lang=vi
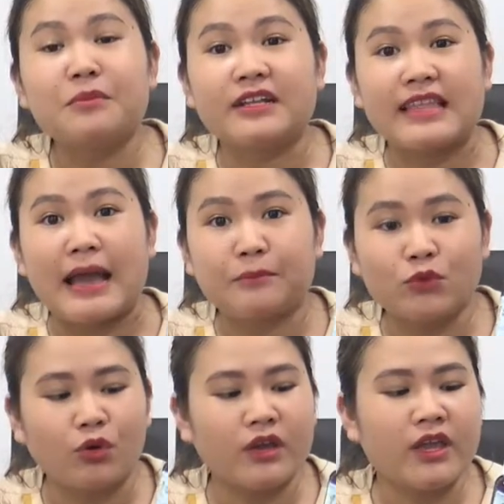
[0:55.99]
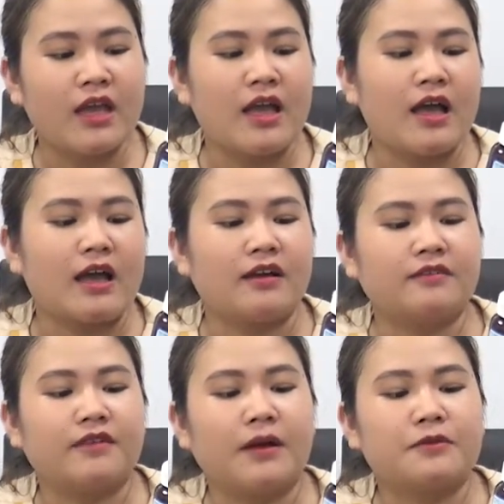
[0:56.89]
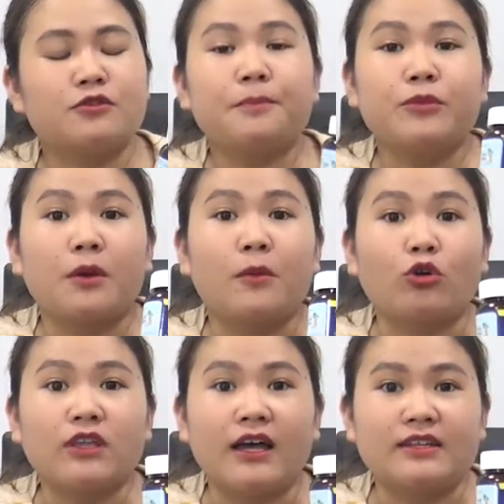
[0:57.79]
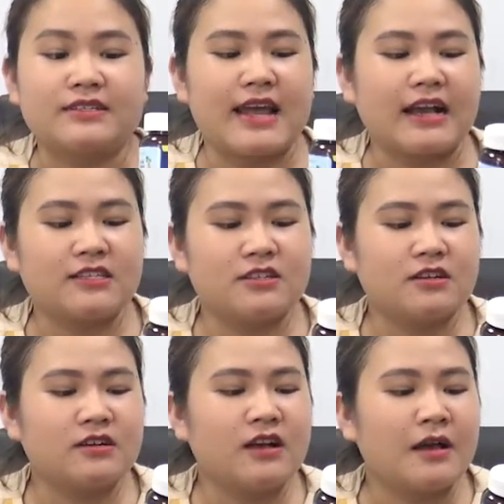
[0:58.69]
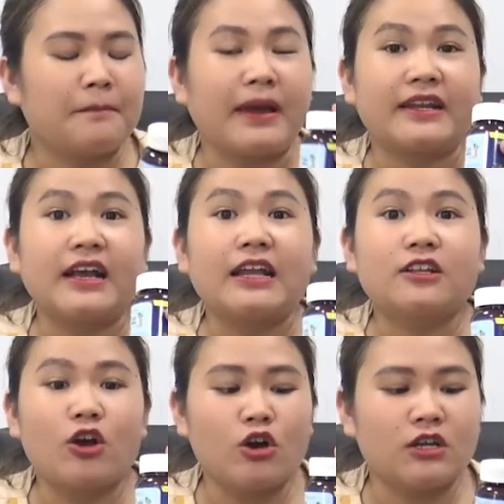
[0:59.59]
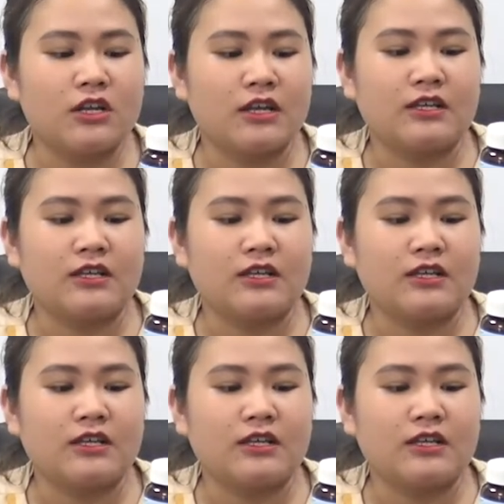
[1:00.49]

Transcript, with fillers: mười tám tuổi à, và giúp cho bổ thận, tráng dương, mạnh gân cốt,